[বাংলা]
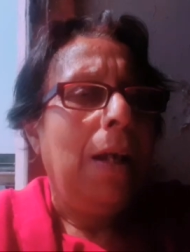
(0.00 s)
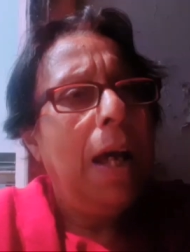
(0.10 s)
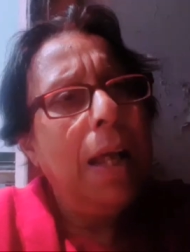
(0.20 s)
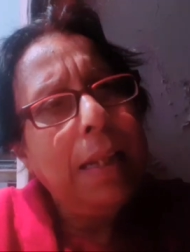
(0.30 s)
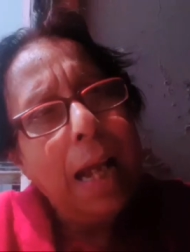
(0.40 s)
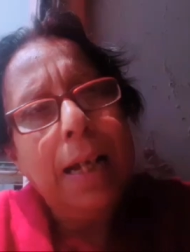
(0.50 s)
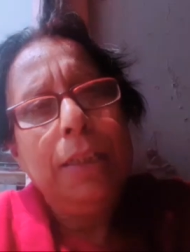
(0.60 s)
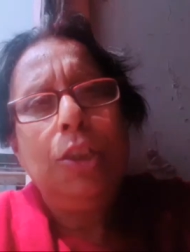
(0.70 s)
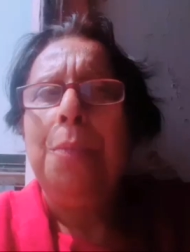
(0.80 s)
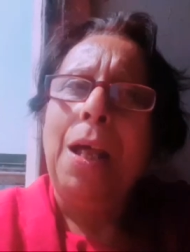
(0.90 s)
হ্যাঁ
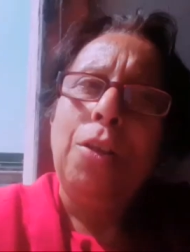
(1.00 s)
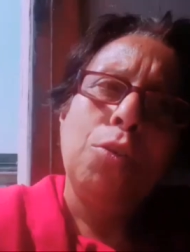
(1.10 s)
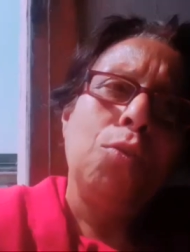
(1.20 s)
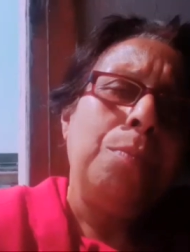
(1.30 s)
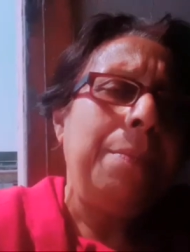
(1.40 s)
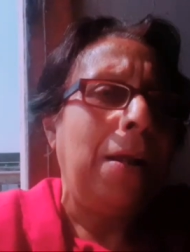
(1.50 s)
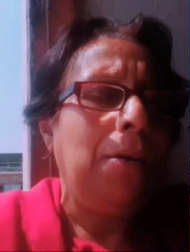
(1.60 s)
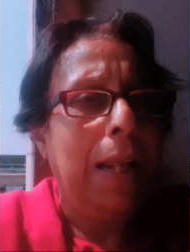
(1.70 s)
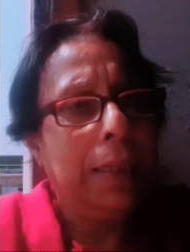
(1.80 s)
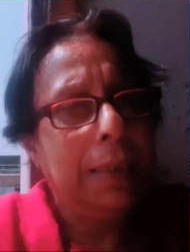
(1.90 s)
দেখাচ্ছ ভালো খুবই ভালো
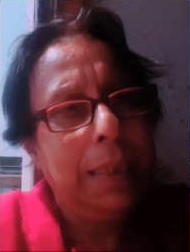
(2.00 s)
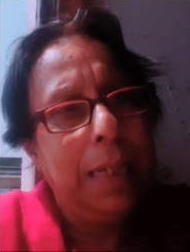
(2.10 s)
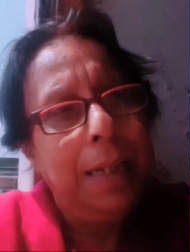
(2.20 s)
লাগছে